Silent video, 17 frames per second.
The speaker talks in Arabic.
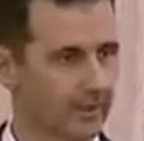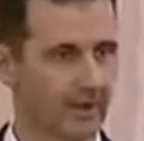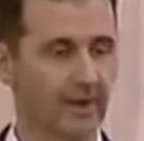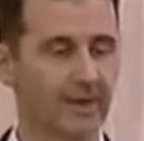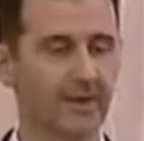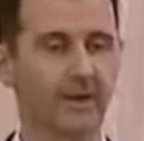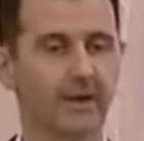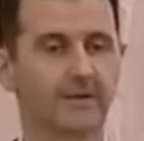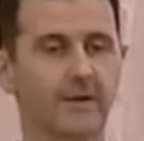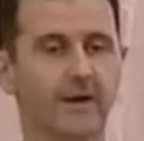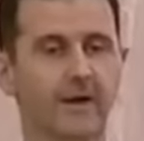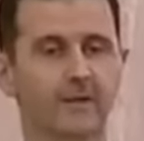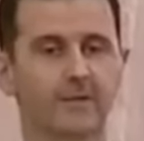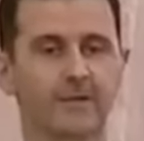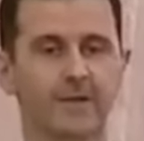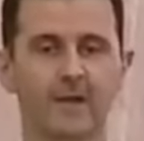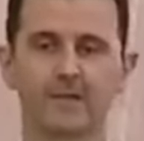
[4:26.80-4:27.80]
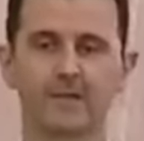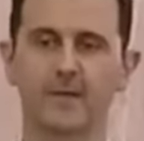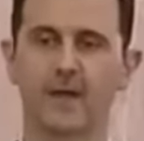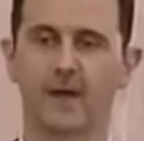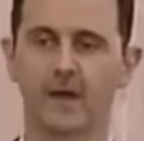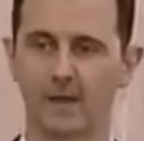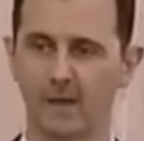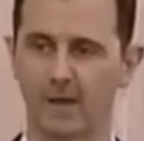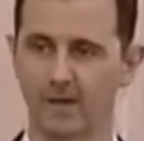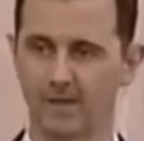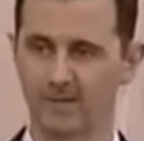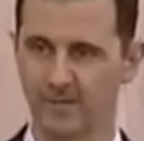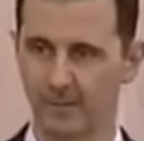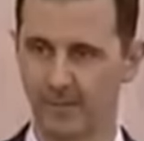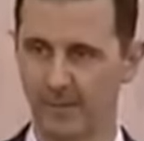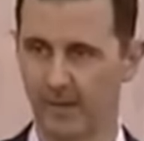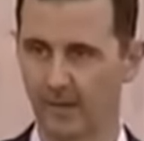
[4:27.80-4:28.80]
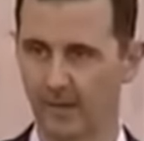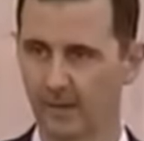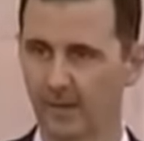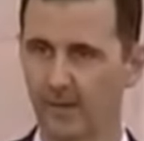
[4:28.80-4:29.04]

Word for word: خلقت حاضناتها الخاصه بها